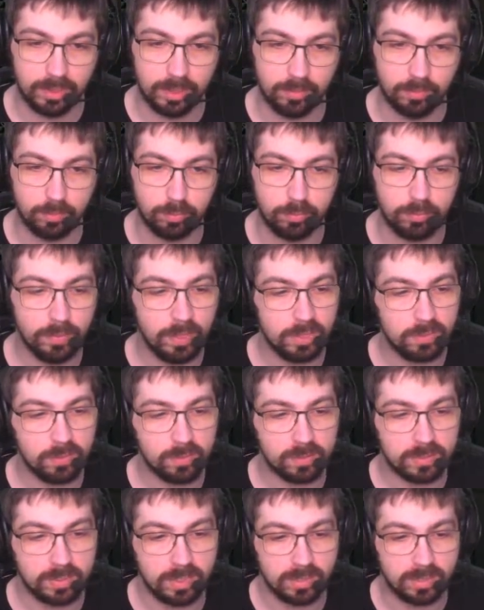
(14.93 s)
et vous pouvez le
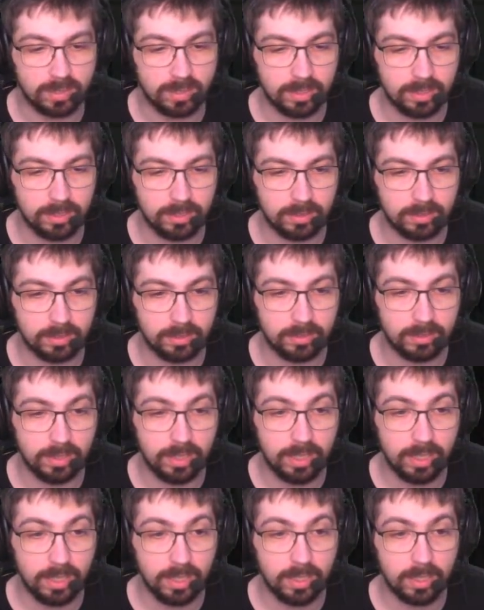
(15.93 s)
constater
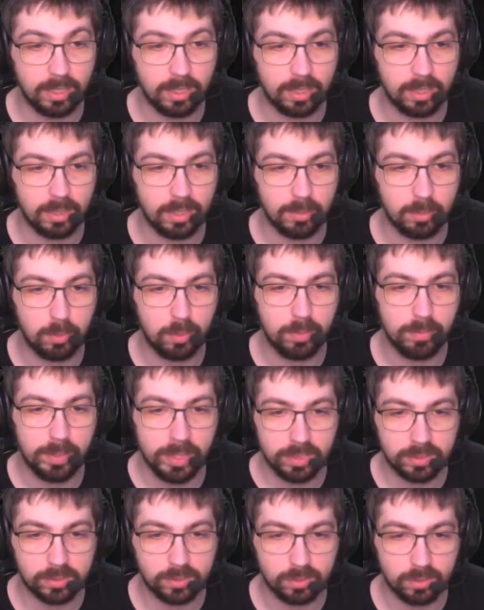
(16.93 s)
dès les
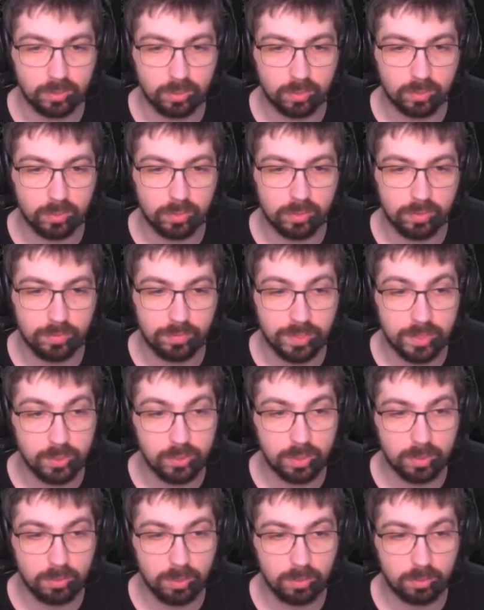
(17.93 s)
premières secondes,
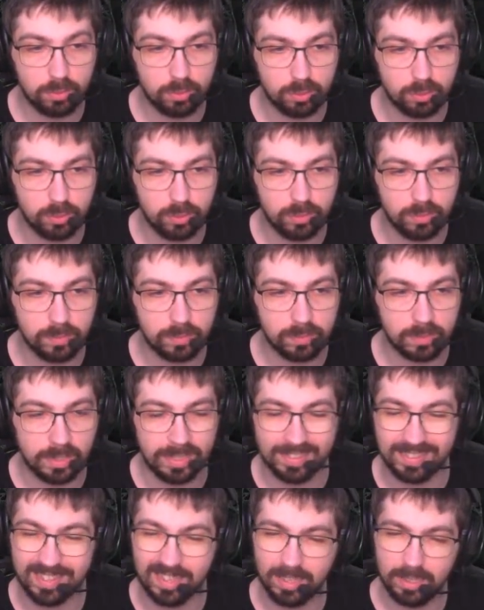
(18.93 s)
visuellement le jeu
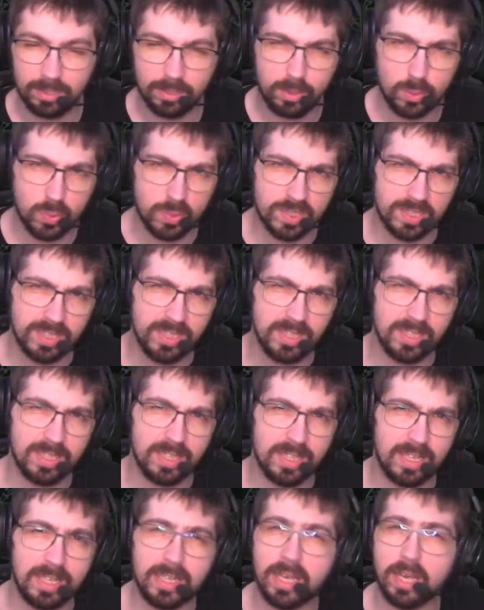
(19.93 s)
est très réussi
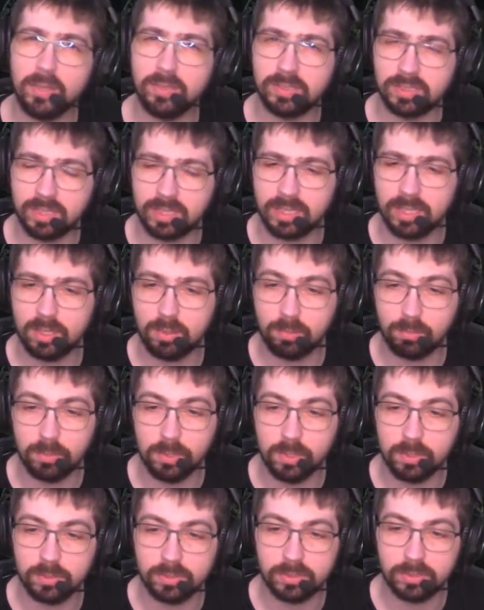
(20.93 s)
et il y a une sacrée
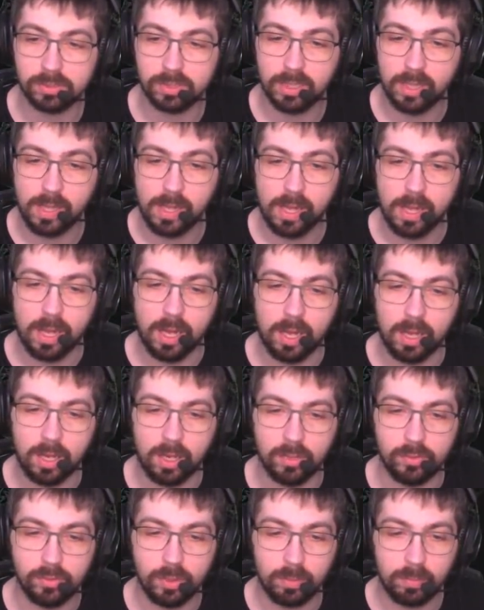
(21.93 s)
ambiance.
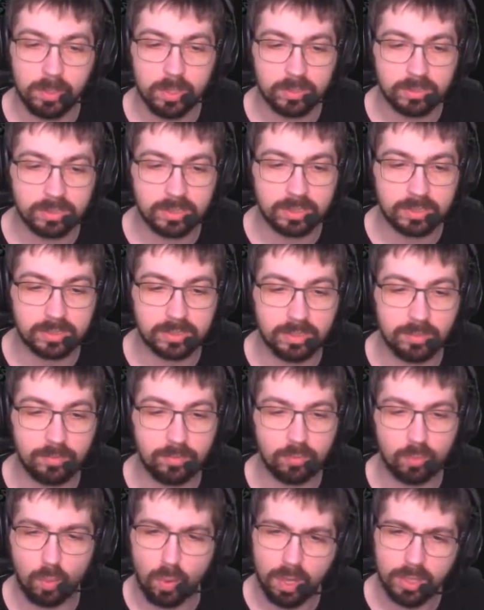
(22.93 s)
Euh, une ambiance assez
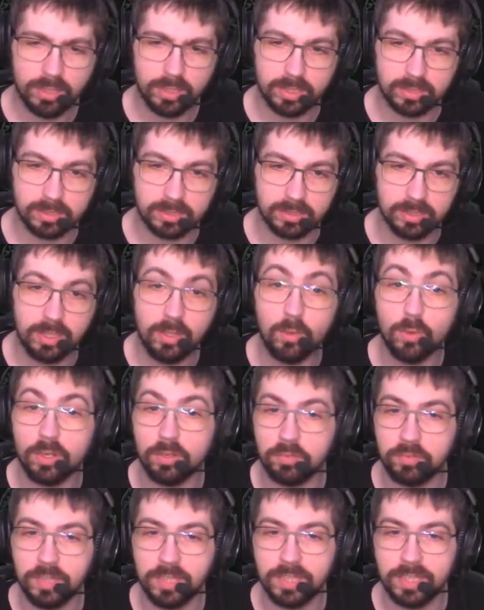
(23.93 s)
froide, assez
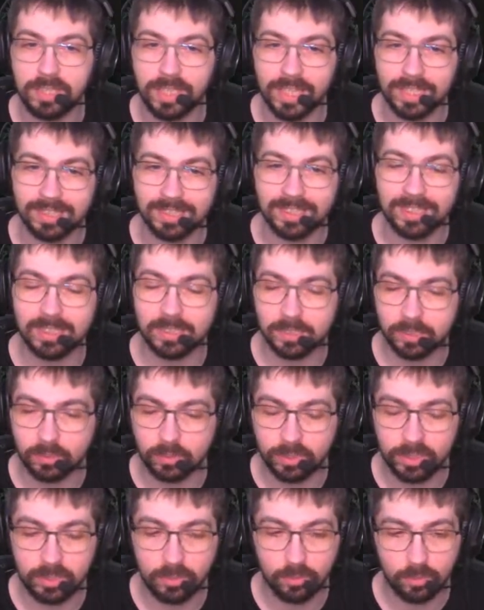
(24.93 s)
horrifique et assez
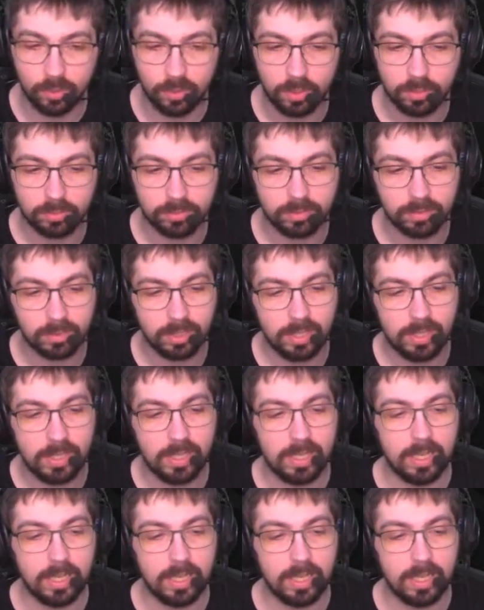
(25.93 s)
sanguinolente.